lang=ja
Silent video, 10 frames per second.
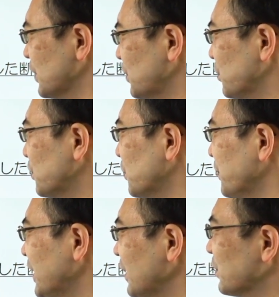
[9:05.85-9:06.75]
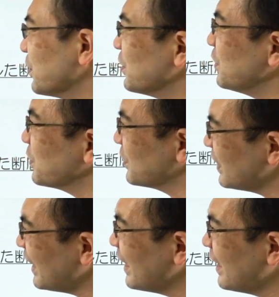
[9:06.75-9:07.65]
記録を見ていくことによっ
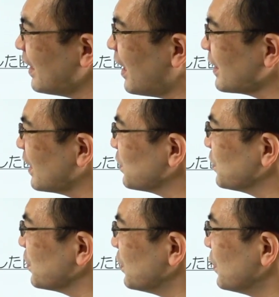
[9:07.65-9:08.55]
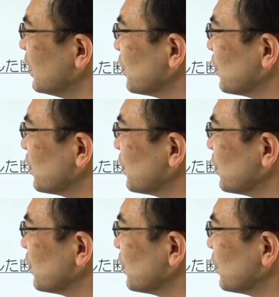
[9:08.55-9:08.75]
て、なるほど。